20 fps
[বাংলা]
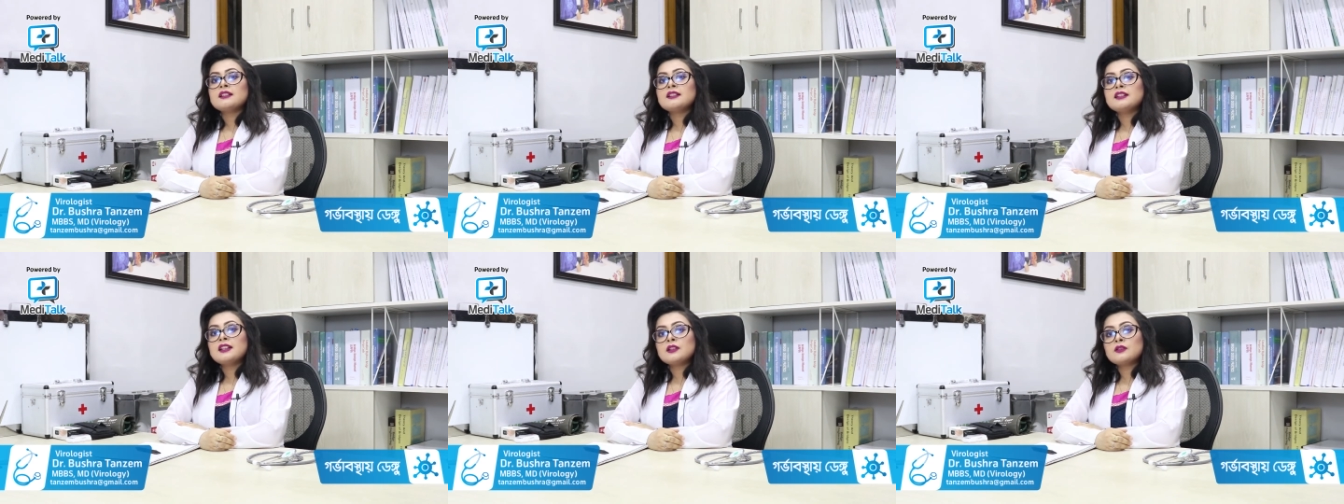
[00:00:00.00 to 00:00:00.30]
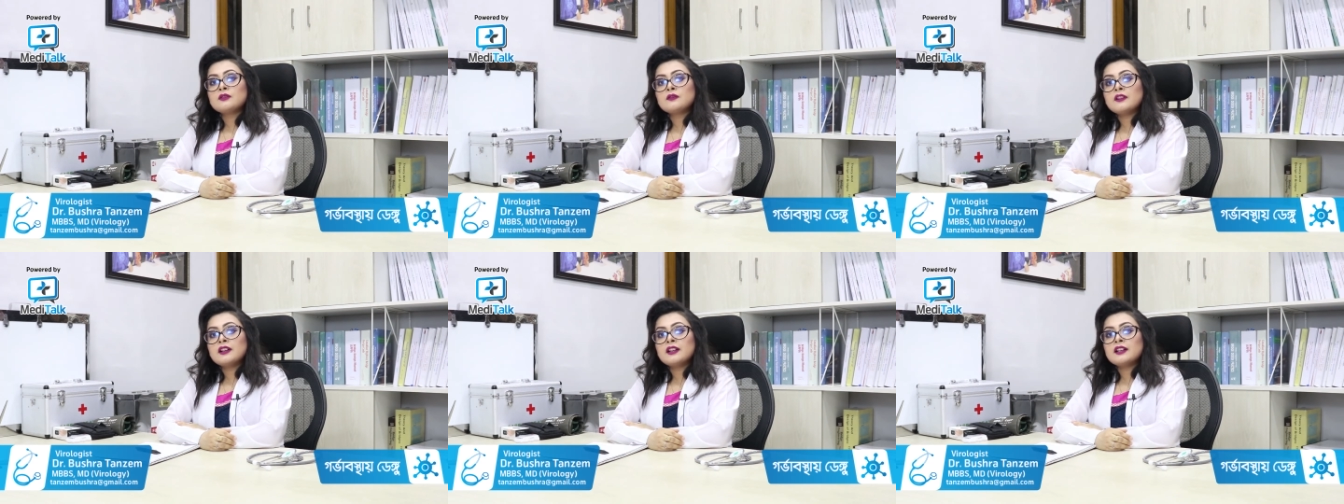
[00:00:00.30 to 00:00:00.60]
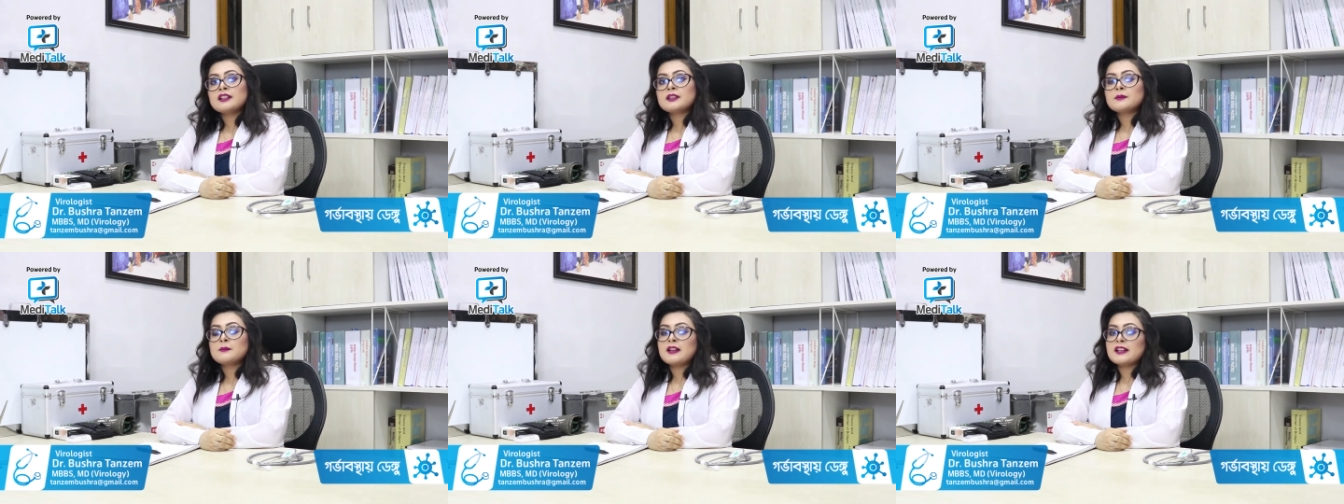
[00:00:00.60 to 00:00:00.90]
ডেঙ্গু
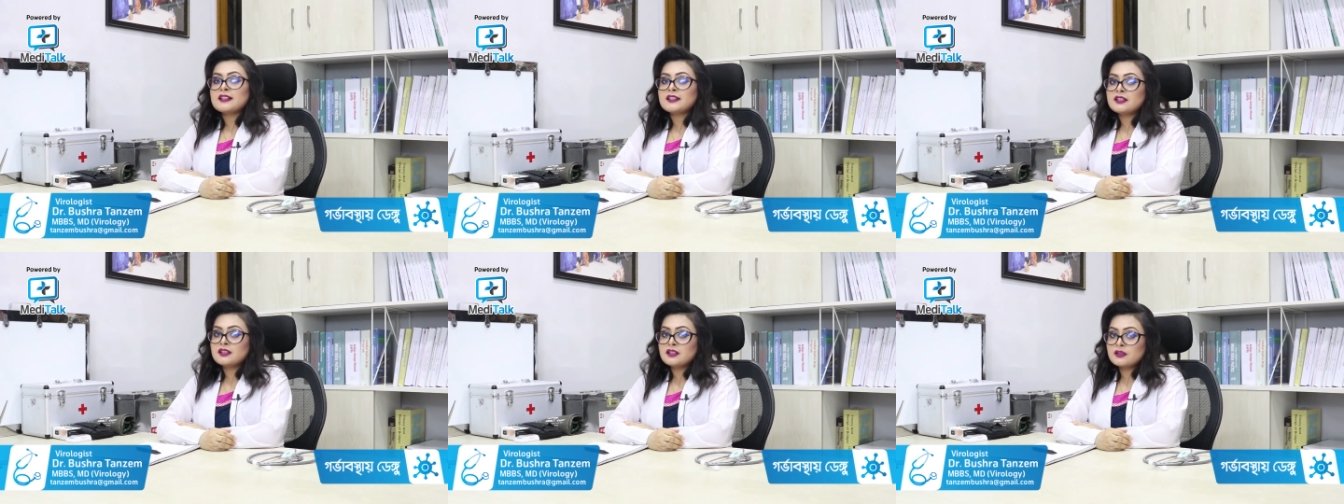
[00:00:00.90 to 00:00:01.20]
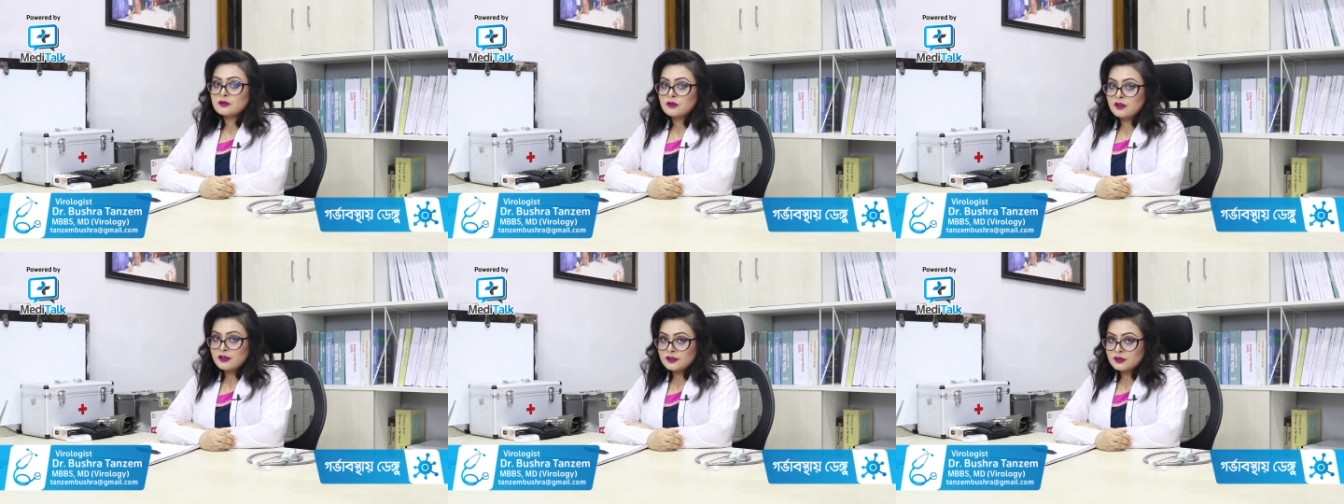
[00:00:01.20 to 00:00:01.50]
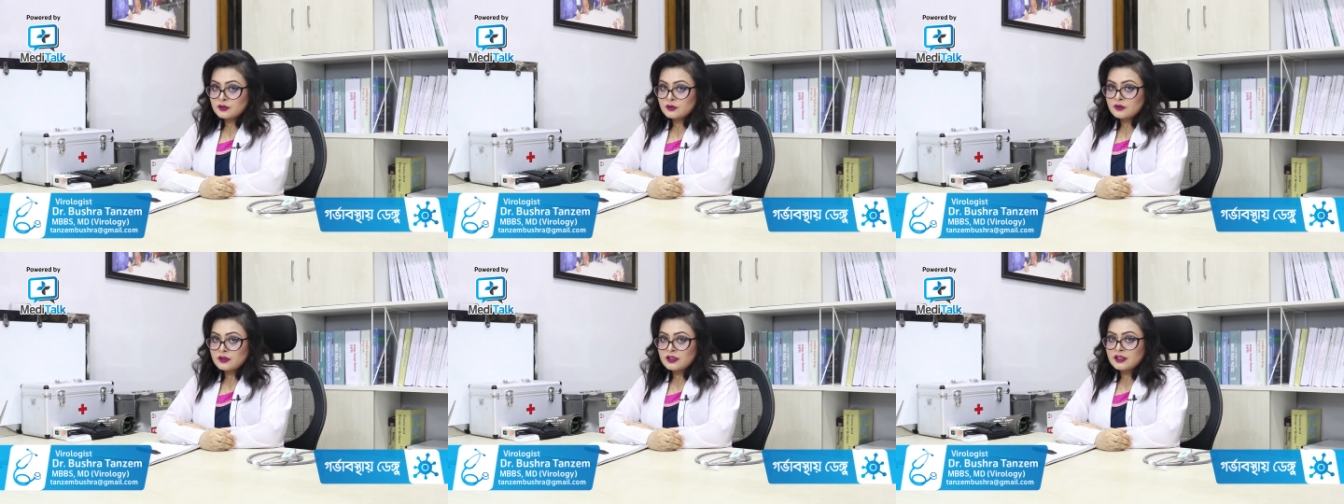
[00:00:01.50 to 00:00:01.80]
ভাইরাস প্লাসেন্টা ক্রস
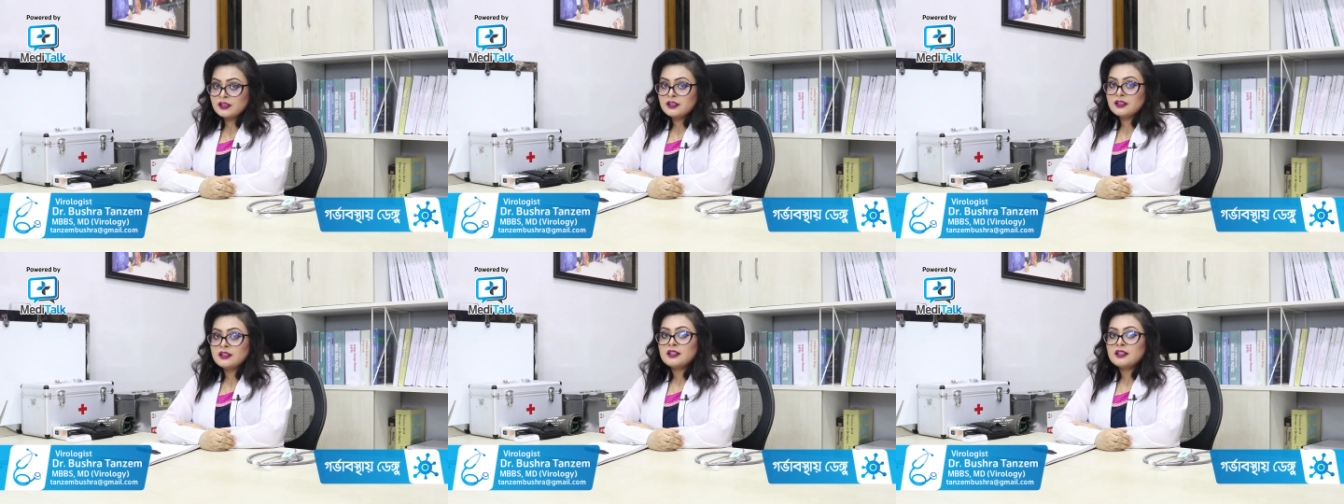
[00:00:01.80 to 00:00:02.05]
করে